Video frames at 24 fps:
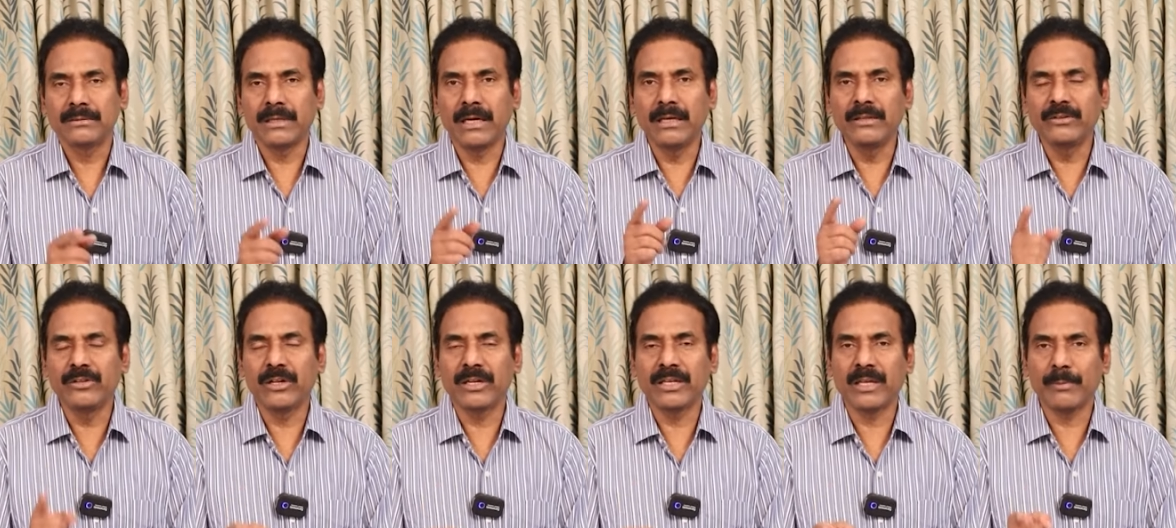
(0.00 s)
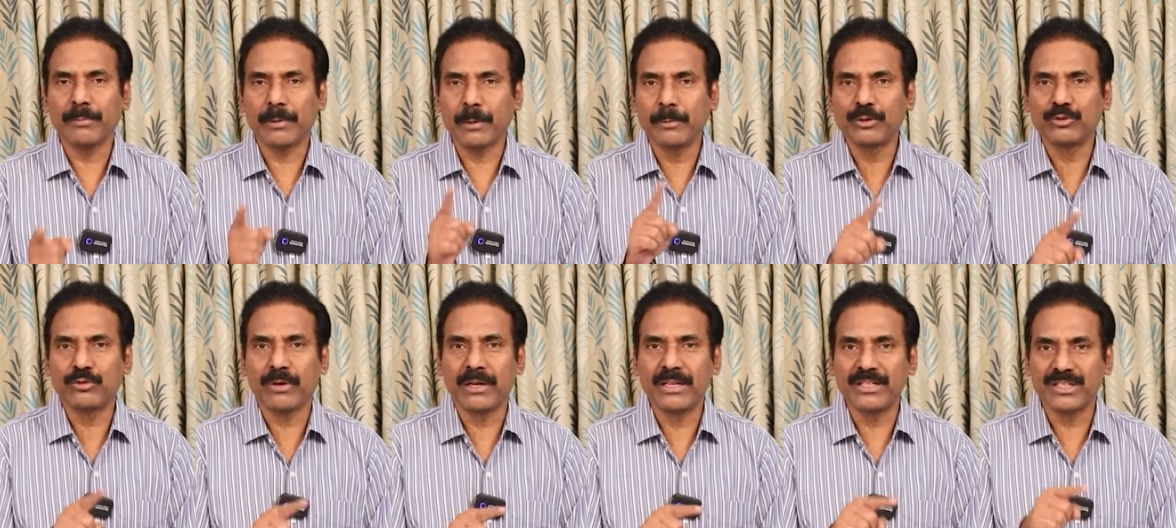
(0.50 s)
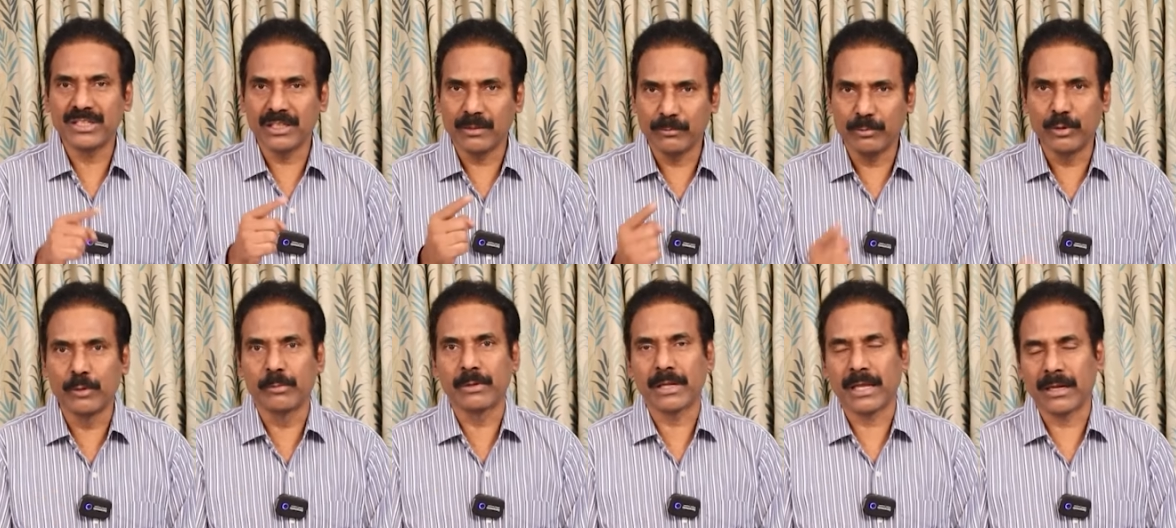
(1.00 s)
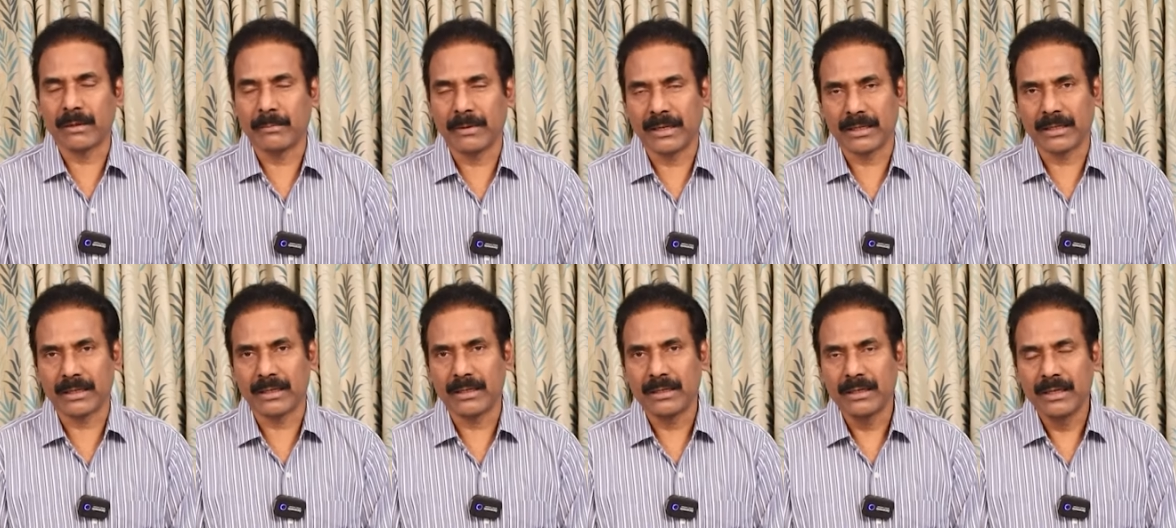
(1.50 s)
దళితులకి ప్రభుత్వాలు ఇచ్చిన భూములు
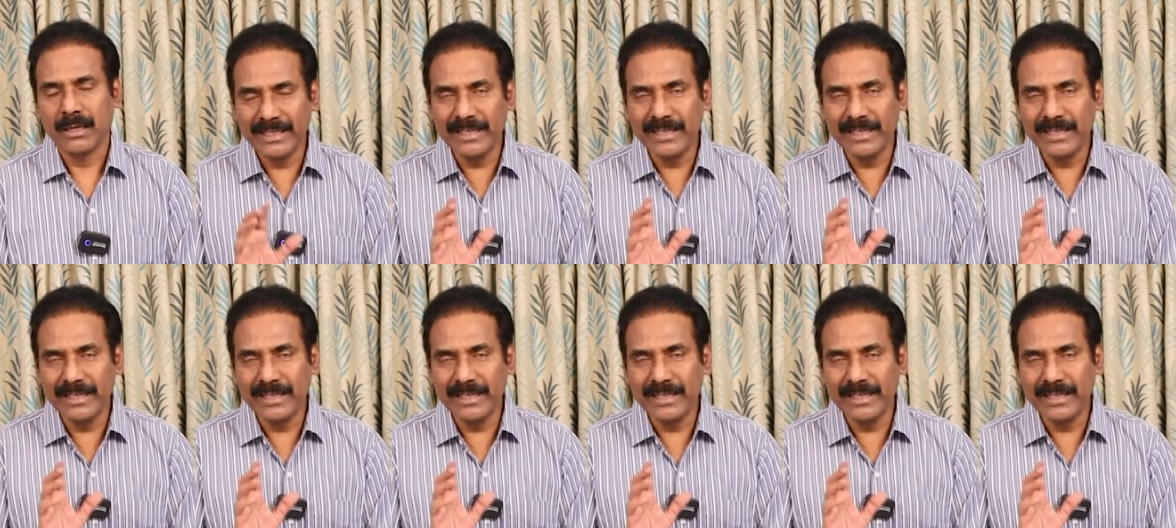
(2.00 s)
అనమాట